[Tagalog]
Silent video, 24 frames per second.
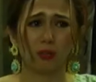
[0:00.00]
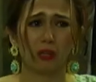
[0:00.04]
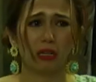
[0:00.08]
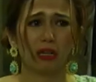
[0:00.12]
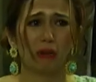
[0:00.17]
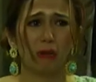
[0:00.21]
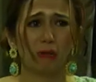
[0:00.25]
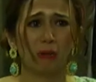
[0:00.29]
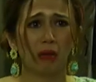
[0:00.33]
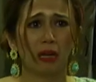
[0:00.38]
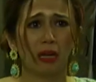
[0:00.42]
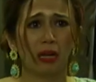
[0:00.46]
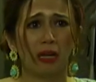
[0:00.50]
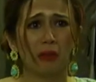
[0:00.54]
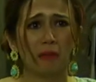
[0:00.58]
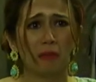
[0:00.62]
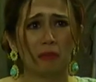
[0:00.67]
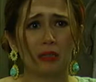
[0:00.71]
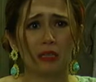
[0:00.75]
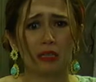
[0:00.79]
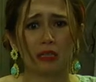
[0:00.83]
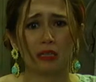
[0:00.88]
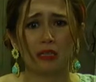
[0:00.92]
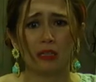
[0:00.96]
be a
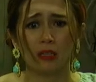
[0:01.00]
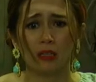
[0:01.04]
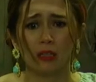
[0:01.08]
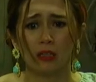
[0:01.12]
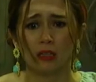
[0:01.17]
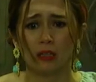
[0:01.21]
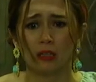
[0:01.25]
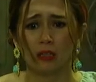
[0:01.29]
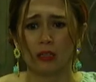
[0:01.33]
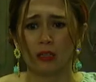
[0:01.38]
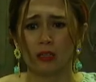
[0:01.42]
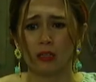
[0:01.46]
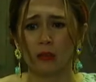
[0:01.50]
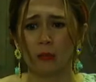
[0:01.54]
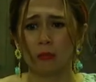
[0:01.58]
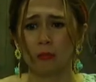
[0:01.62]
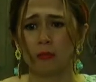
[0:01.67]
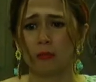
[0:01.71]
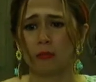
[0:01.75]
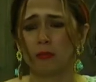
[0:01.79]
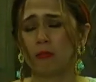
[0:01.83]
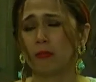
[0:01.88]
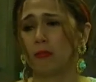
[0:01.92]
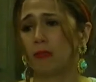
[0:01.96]
mommy.
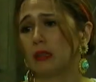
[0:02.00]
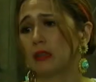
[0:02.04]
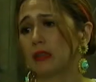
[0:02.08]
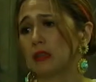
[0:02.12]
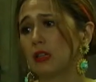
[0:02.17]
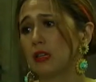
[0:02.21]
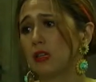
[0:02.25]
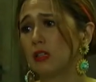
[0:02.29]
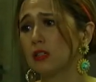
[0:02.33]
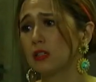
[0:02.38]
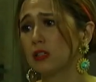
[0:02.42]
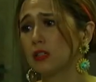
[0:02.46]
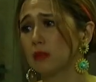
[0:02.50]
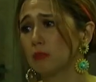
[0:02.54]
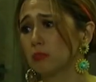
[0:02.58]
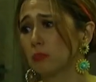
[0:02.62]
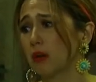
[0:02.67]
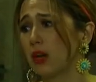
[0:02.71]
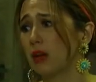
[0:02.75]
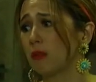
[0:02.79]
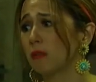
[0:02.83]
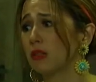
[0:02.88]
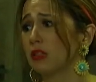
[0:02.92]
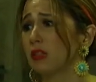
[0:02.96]
But not just
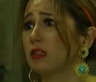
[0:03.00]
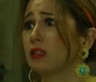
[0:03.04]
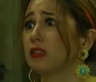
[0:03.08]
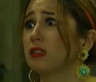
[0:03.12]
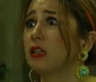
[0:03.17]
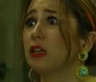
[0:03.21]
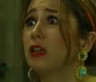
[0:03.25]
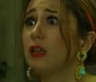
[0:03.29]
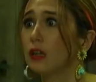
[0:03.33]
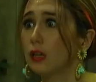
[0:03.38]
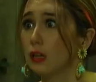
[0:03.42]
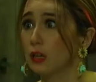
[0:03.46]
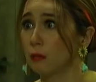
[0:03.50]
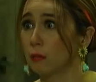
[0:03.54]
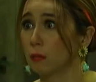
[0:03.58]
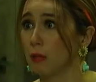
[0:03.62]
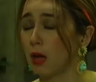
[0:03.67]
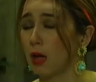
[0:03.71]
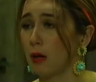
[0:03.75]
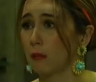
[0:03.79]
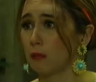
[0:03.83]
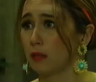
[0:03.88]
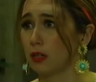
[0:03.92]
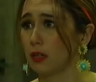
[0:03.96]
mommy, single
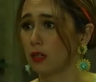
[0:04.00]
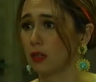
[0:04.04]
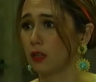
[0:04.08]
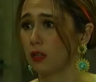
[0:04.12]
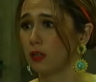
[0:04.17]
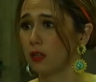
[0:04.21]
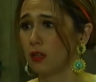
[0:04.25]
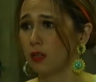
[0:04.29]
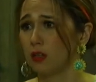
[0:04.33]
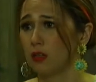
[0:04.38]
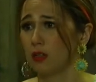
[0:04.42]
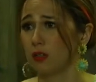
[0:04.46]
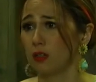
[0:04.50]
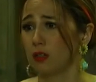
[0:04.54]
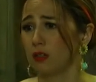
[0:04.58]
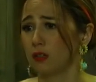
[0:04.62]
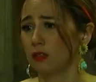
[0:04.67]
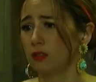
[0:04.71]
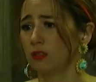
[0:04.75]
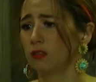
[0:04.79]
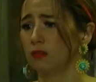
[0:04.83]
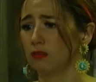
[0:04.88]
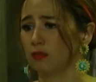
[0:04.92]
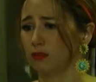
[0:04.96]
mommy.
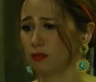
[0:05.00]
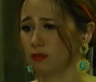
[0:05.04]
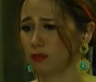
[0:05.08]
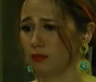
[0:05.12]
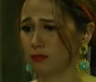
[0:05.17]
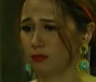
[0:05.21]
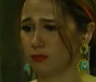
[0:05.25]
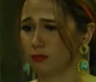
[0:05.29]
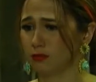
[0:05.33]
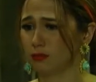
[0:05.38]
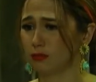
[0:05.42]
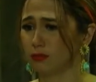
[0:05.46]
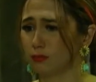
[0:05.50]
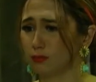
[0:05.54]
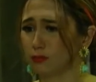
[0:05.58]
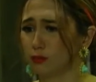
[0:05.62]
Hmm.